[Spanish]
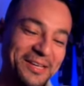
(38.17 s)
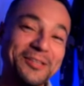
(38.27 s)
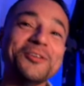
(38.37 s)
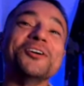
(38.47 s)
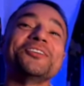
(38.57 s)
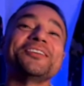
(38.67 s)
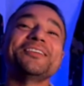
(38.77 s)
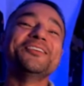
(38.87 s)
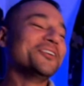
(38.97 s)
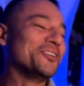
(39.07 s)
No,
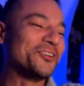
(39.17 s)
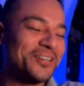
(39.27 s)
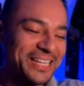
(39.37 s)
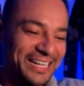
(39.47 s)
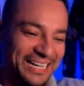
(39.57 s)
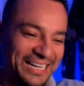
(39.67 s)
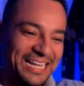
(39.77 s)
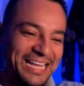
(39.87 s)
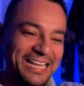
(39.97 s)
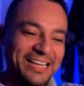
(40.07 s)
no, no, líder.
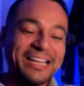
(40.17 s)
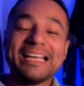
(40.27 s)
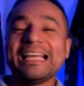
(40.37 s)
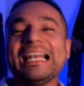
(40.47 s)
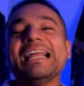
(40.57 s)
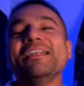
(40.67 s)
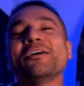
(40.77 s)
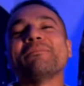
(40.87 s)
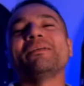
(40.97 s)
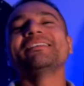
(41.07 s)
lo
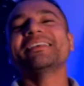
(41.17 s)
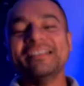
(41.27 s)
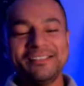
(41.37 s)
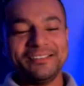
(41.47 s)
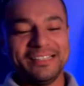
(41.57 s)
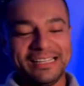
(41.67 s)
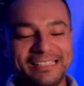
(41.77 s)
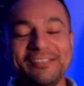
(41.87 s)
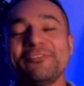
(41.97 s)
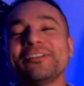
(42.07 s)
que pasa es que es,
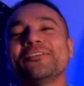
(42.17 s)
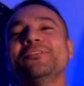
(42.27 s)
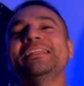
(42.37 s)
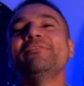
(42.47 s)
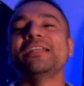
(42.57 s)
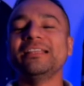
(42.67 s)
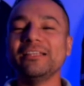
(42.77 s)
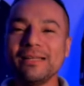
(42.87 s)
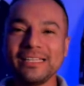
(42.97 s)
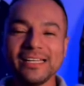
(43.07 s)
es son diferentes
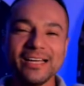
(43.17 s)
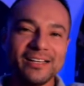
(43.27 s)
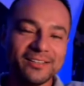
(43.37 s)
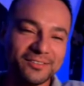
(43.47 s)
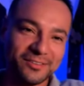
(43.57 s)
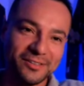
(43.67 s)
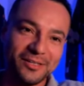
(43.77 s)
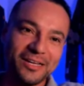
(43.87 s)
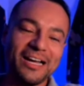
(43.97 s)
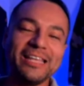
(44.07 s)
materiales.
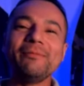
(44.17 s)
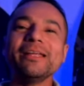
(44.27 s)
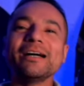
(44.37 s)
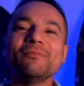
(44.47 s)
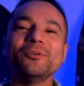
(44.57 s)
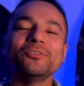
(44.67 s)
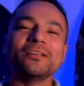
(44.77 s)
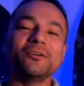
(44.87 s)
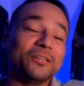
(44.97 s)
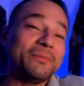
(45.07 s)
Allá manejamos
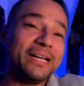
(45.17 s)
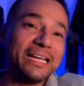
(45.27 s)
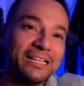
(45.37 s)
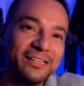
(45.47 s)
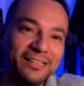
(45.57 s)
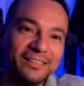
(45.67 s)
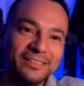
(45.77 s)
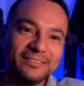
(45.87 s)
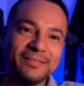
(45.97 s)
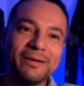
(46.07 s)
o se maneja,
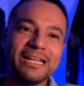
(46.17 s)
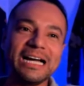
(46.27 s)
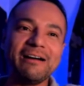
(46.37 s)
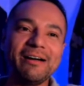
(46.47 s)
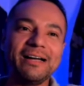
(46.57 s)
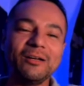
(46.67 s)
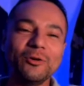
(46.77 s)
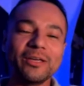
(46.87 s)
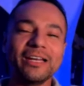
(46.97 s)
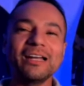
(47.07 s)
se manejaba
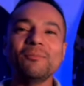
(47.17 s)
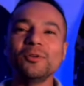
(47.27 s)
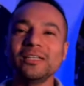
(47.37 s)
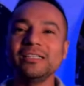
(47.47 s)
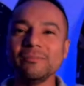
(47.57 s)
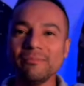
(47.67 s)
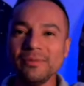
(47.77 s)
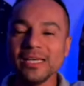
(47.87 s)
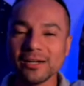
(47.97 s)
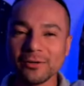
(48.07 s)
lo que eran las botas de
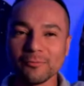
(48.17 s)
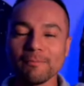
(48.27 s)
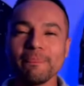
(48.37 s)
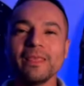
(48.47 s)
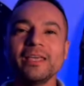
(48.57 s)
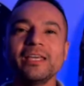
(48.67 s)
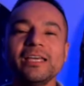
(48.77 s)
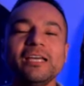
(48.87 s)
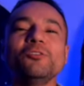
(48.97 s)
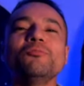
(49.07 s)
invierno.
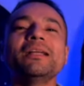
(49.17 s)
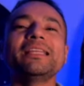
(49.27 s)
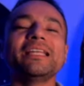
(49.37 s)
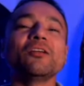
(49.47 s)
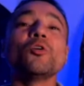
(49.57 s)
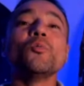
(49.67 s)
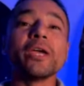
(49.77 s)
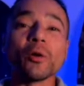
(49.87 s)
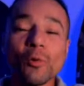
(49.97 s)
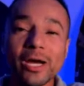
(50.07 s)
Es un material como
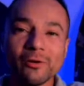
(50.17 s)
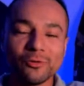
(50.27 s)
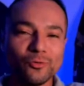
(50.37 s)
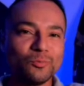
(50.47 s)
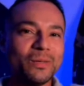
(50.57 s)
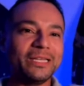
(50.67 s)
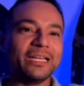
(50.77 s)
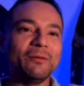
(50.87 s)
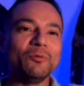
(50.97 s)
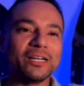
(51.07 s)
de cuero, es un
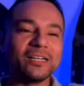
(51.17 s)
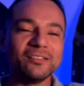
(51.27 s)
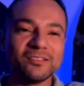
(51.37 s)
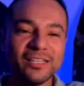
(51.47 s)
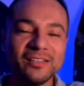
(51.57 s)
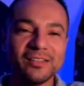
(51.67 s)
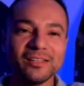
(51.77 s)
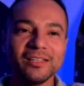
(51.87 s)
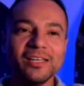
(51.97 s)
material muy resistente.